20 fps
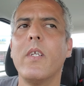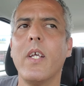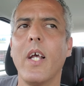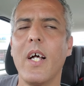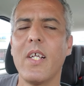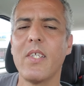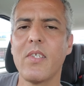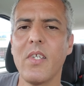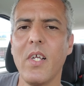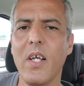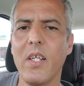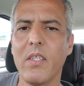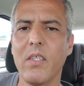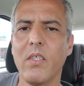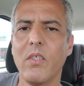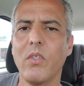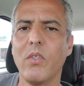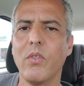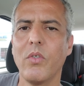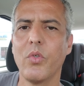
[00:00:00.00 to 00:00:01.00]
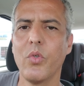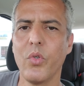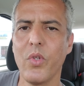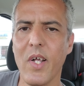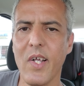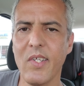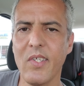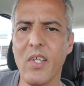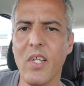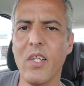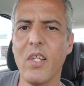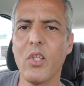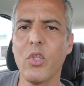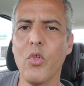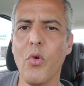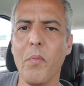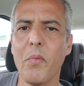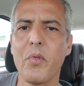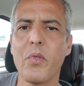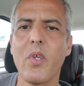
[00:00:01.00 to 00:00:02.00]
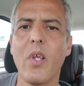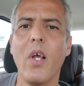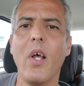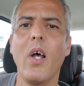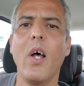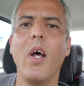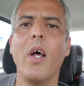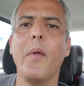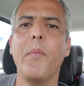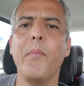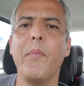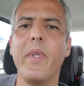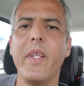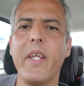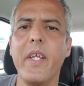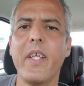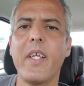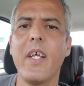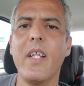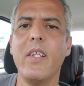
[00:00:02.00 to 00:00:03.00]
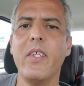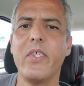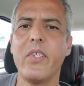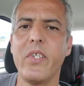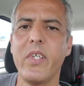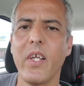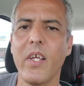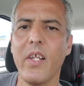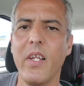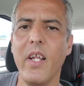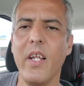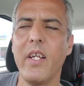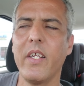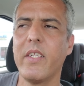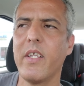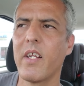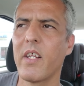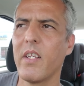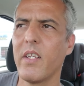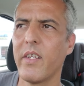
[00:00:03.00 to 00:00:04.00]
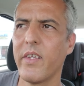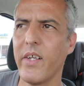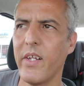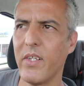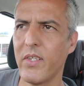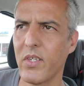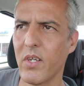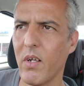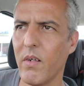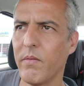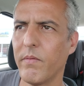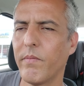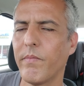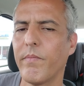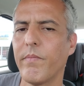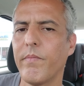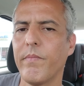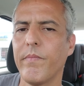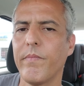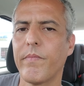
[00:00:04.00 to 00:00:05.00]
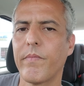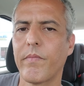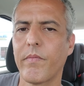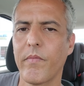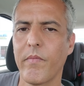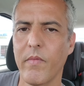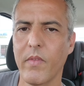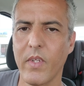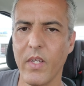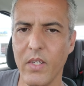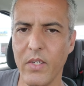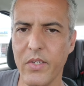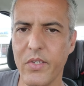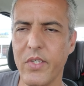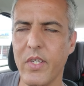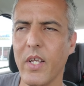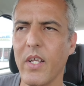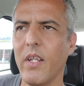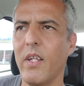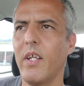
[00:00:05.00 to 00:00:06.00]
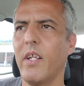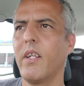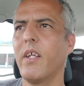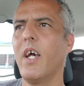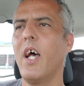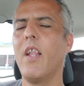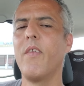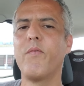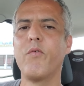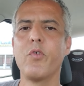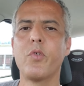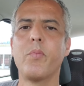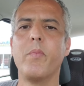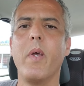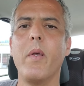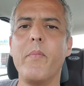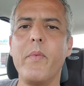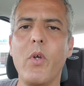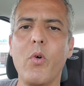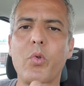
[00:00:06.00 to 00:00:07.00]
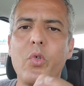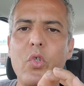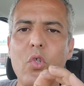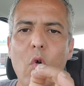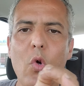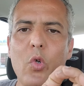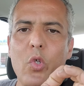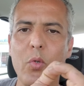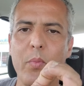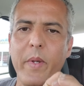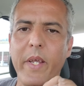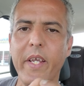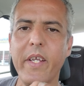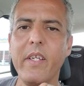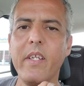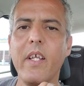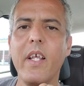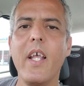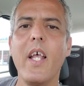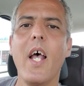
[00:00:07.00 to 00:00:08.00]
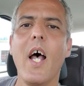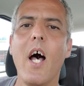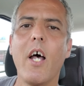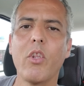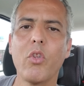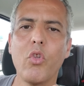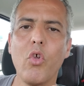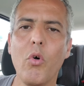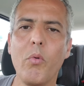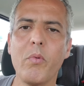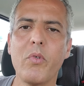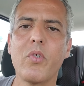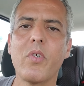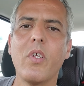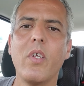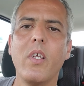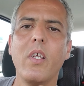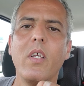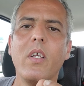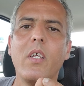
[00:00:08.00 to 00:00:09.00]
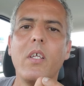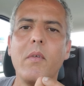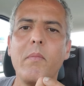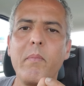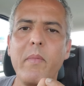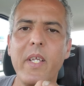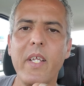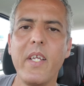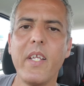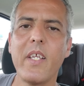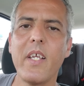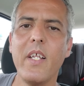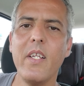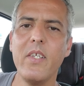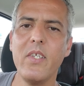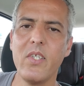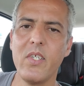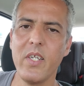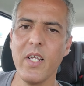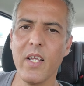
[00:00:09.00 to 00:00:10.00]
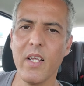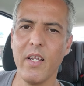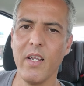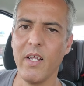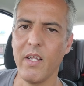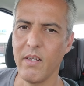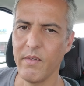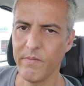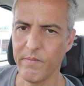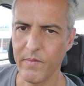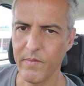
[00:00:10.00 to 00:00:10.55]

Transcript: غصاد زون غصاد الطمز آه، امريكان الاستقلال حدا النقالزة الاستقلال 1776 الطمز امريكان الاستقلال